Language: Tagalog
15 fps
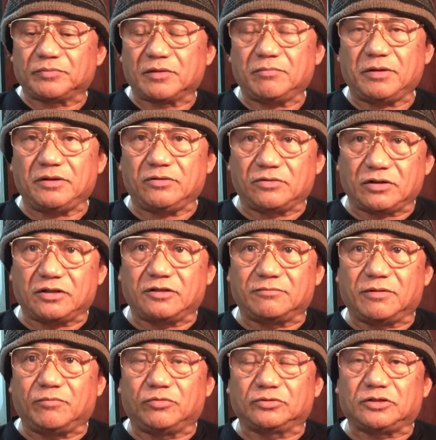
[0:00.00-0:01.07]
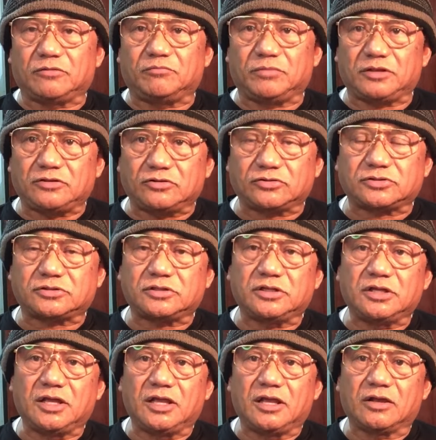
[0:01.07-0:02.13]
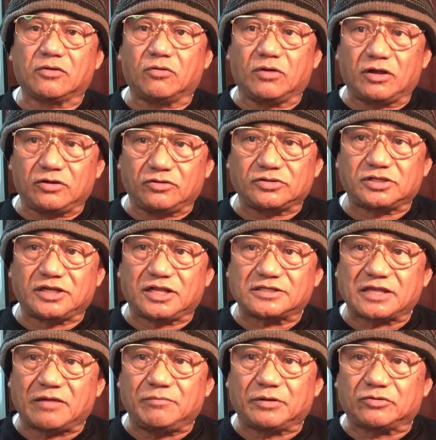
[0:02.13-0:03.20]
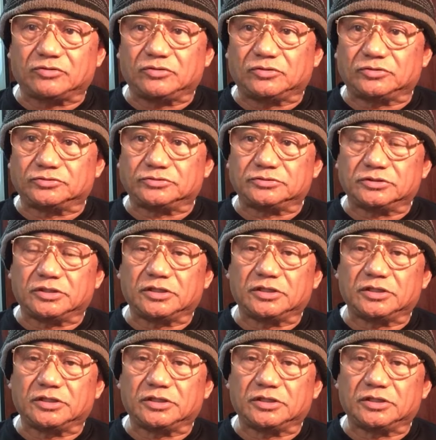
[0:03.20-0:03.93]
Panoorin nyo mabuti yung videos kung ano yung sinasabi ko doon.